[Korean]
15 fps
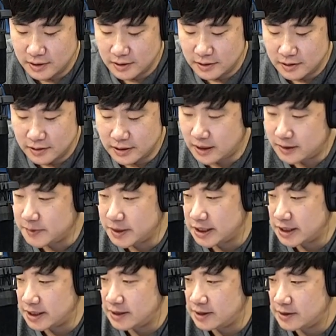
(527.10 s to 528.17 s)

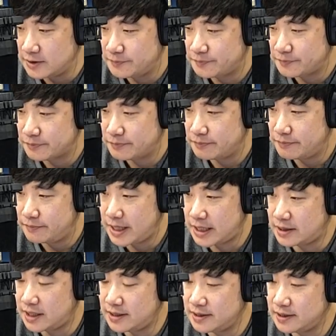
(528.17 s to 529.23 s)
그다음에
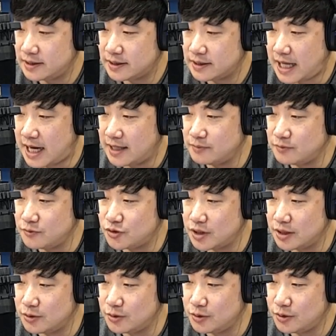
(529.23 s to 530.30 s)
베테는 다음
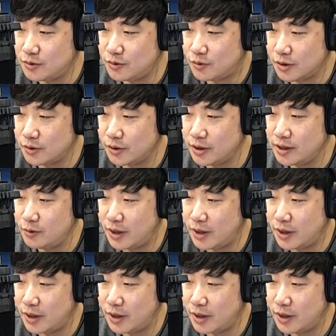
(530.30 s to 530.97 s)
주에도 월요일,